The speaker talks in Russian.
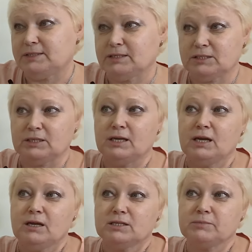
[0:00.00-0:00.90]
Так что
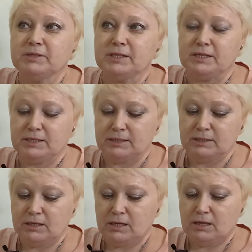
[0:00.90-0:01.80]

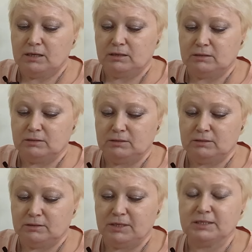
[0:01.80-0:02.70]
смотрите, э,
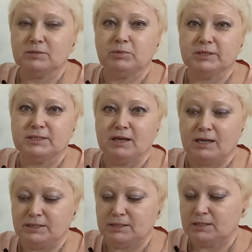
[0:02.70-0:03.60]
не
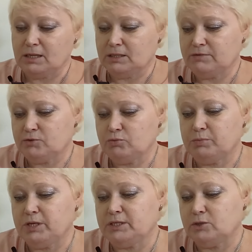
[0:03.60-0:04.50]
соблазняйтесь на это все,
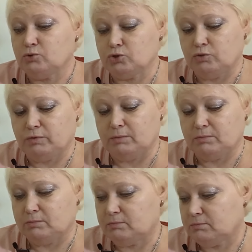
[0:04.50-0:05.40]
берите то, что
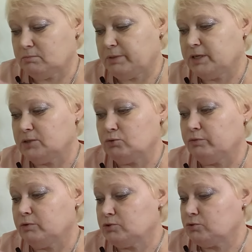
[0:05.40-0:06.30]
вам
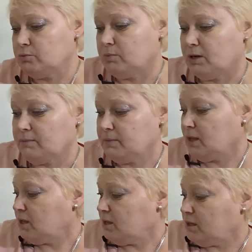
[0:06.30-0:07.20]
приготовила судьба.
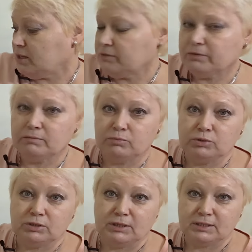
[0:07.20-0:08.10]
И этого вам
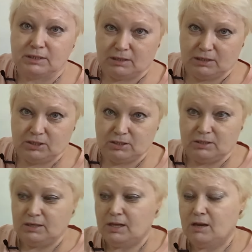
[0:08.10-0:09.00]
будет
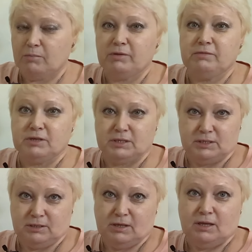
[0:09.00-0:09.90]
достаточно,
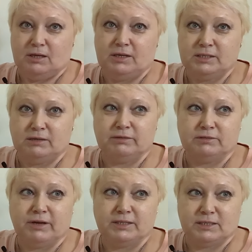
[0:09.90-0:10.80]
поверьте. Если вы
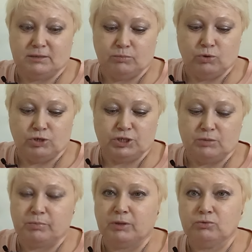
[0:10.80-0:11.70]
схватите больше,
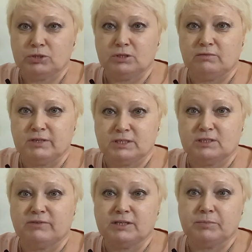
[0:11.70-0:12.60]
чем положено, вас,
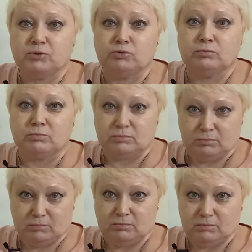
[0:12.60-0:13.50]
с вас потом
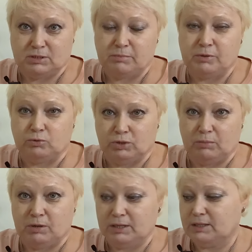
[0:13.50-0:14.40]
заберут
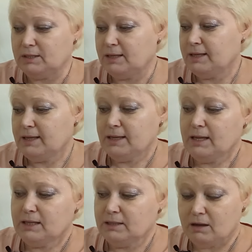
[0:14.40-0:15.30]
обратно.
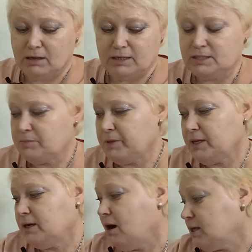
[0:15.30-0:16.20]
Так, и
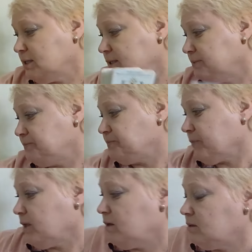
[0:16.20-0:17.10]
теперь карты, э,
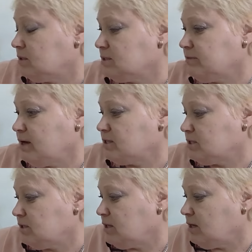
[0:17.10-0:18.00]

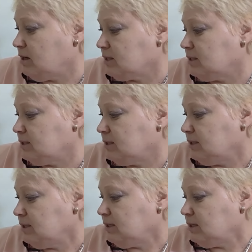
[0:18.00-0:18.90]
называются они карты
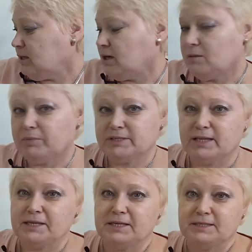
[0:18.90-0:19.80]
а,
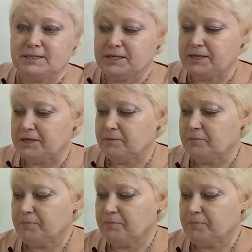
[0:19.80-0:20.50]
послания стихий.